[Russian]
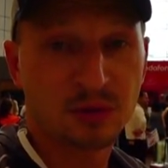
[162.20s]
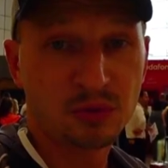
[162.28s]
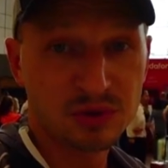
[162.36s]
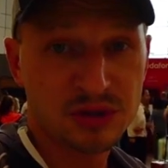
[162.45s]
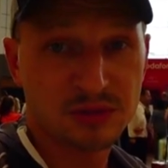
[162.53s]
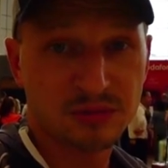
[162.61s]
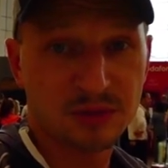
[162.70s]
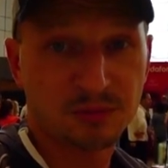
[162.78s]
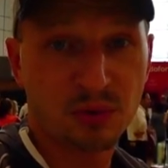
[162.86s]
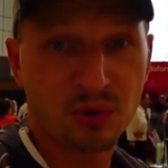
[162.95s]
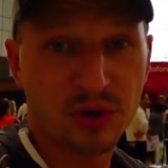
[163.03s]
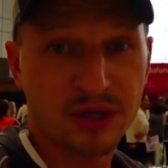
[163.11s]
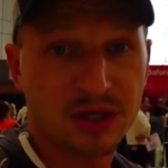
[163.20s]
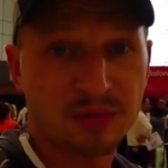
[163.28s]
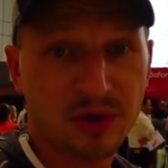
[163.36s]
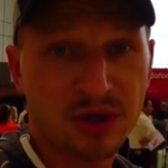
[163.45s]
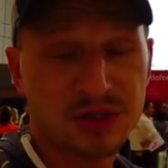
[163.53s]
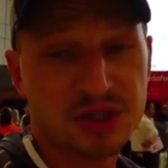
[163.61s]
отзывы по этим
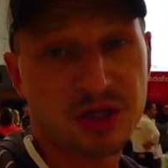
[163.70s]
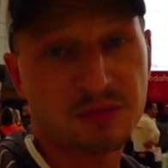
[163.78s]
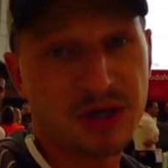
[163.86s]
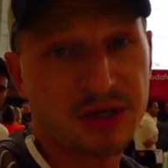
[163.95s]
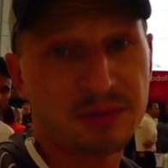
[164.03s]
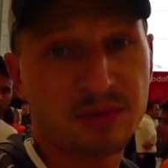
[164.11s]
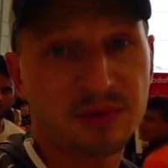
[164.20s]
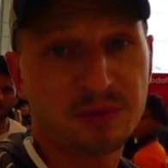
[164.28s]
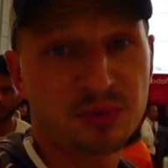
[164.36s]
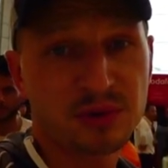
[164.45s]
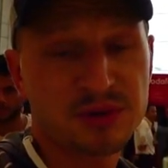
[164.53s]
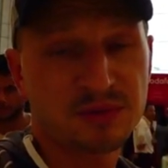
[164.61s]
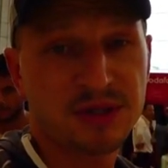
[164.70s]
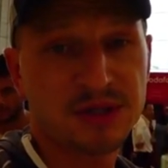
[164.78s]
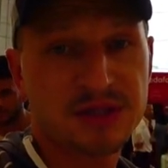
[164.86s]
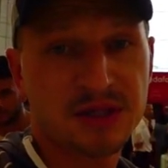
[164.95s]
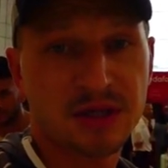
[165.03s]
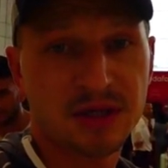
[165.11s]
карточкам, какими вы
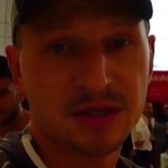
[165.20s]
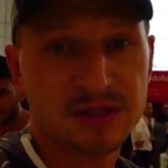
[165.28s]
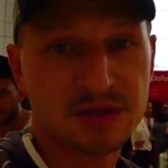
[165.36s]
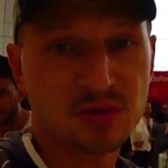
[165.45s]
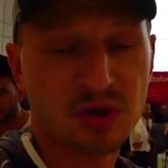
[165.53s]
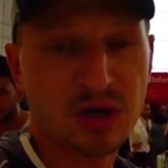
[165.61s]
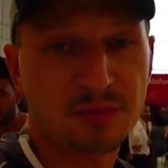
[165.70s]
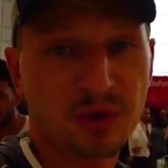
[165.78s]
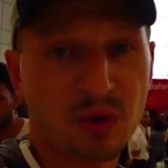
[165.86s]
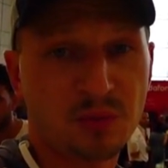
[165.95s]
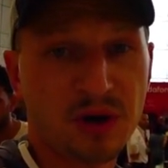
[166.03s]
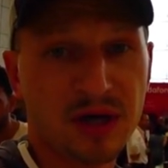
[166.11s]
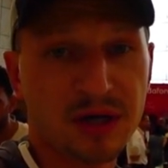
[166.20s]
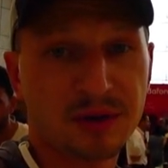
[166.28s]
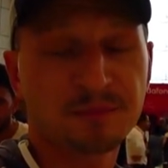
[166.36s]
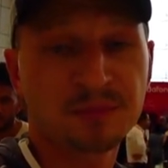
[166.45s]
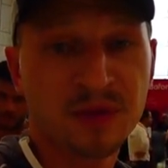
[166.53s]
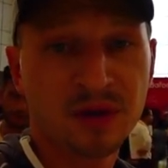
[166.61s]
пользовались, за сколько покупали,
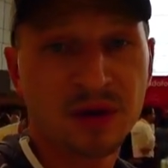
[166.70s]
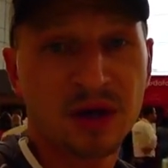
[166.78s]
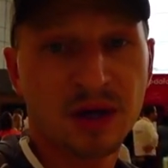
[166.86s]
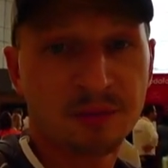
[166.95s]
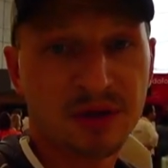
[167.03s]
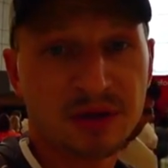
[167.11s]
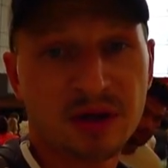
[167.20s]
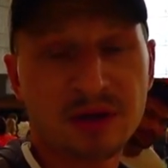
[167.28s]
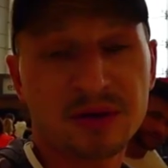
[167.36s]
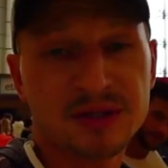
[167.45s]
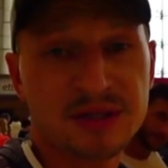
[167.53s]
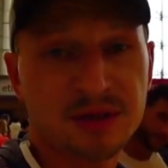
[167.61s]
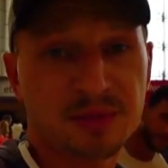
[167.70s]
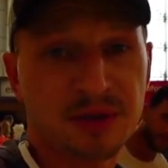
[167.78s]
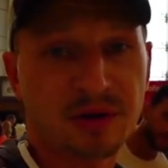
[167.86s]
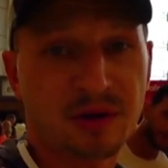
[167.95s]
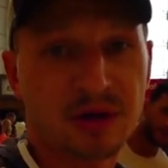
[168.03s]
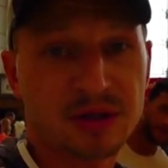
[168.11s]
понравилось, не
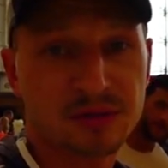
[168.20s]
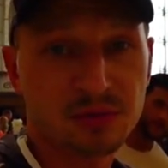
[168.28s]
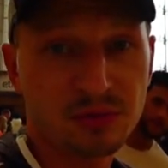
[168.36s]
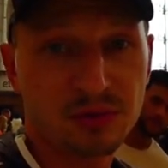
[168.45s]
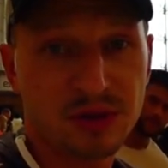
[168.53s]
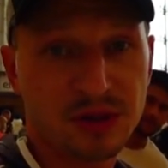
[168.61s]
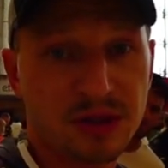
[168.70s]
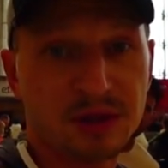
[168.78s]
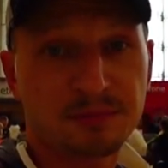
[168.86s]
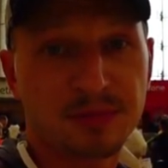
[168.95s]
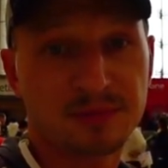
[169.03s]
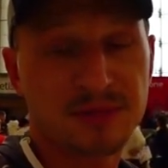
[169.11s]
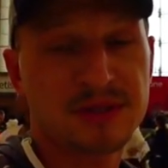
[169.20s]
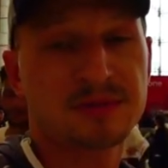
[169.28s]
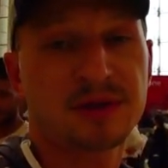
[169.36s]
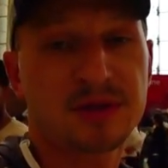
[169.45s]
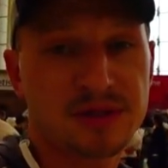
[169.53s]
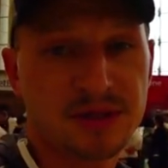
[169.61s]
понравилось. Ну и
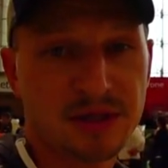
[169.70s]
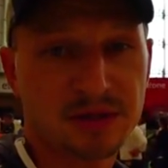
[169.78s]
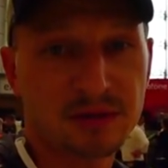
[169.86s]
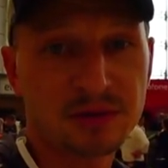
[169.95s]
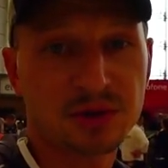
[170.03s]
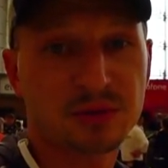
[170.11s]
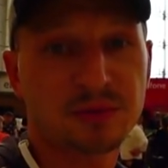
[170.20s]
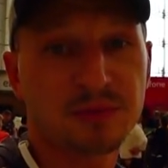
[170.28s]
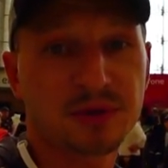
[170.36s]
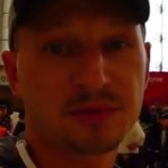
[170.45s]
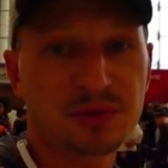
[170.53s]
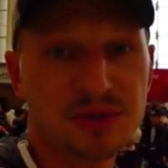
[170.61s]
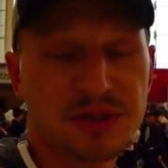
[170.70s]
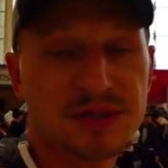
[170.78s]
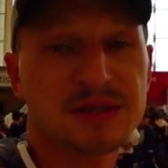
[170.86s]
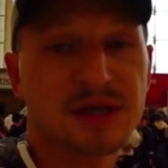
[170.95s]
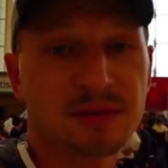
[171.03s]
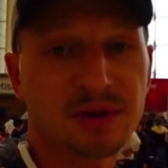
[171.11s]
подписывайтесь на канал, чтобы быть в курсе
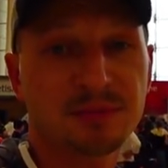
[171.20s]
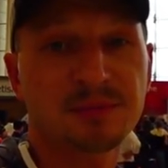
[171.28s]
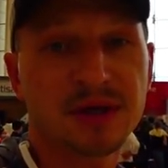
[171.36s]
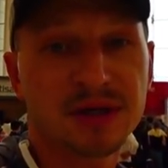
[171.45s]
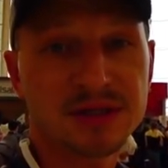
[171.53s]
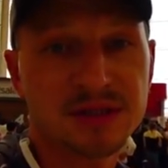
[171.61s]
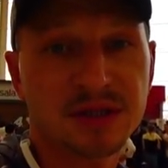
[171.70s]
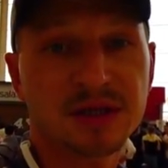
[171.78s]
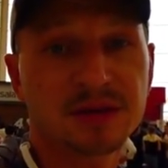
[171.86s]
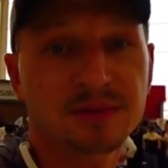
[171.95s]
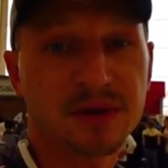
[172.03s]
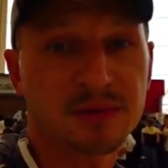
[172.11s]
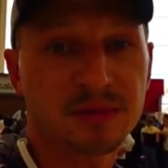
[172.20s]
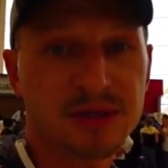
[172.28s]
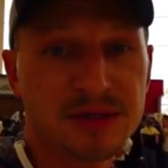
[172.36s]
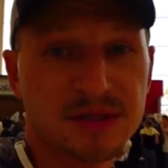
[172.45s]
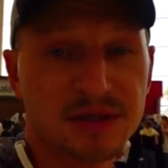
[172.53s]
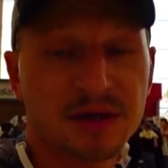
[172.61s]
самой полезной
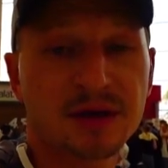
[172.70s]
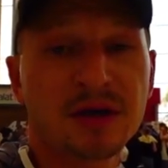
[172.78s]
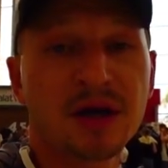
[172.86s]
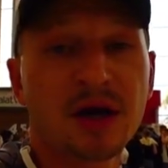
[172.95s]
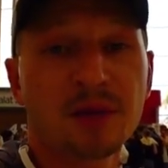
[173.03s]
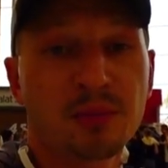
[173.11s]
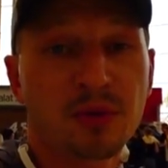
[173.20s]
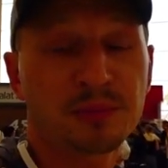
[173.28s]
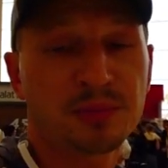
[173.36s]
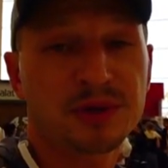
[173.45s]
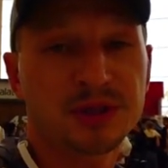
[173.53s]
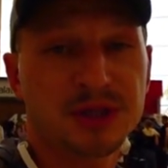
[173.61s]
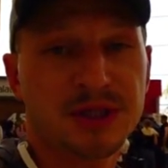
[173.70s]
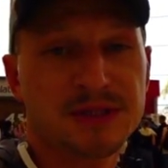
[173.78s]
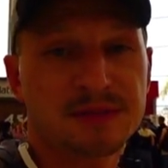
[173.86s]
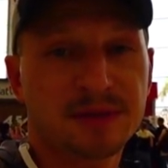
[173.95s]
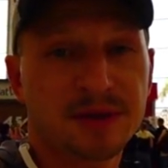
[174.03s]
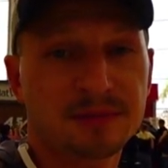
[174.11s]
информации по
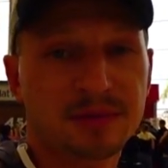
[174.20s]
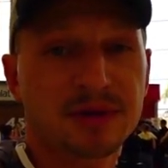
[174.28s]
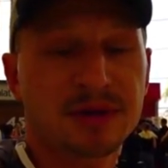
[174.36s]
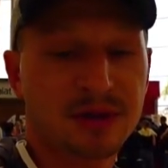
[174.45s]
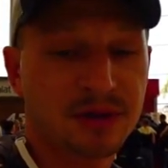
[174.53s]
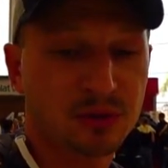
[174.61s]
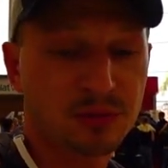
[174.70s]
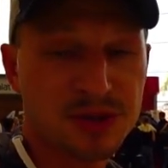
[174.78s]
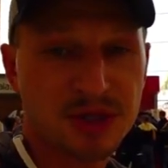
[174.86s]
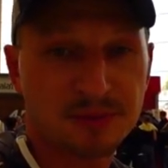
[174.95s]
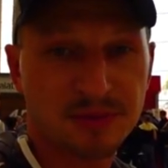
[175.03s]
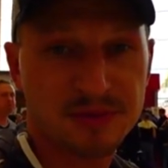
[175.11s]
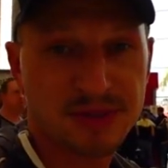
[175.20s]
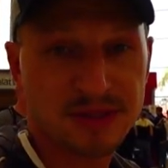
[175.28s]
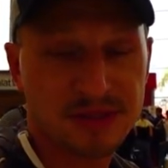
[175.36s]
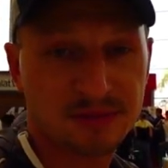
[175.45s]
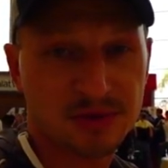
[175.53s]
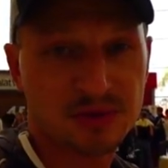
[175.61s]
путешествиям. Кнопочка
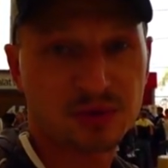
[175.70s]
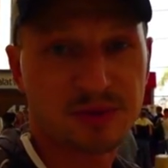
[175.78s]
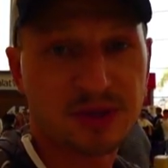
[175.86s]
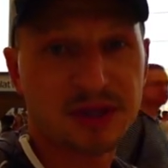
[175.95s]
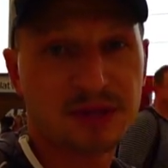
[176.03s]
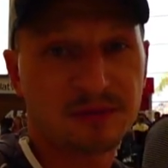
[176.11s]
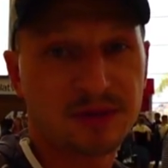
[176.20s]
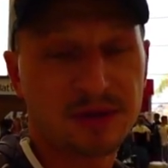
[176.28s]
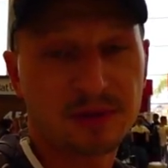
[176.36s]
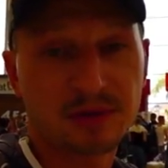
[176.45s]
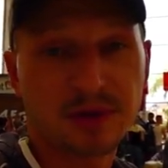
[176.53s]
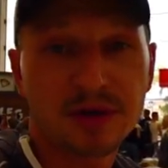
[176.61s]
подписаться внизу под этим видео.